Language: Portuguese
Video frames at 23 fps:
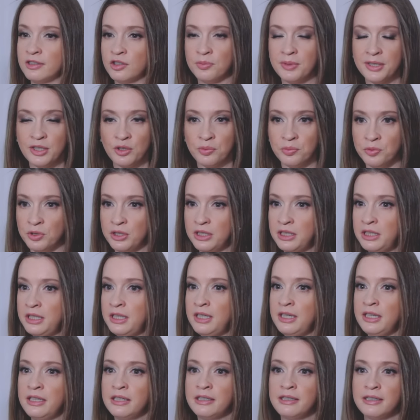as mais
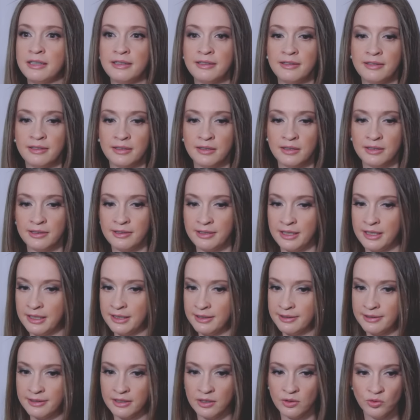bonitas, uma
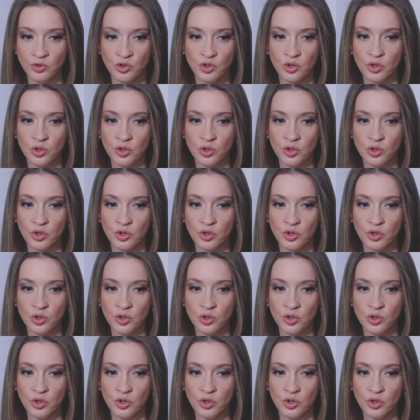seleção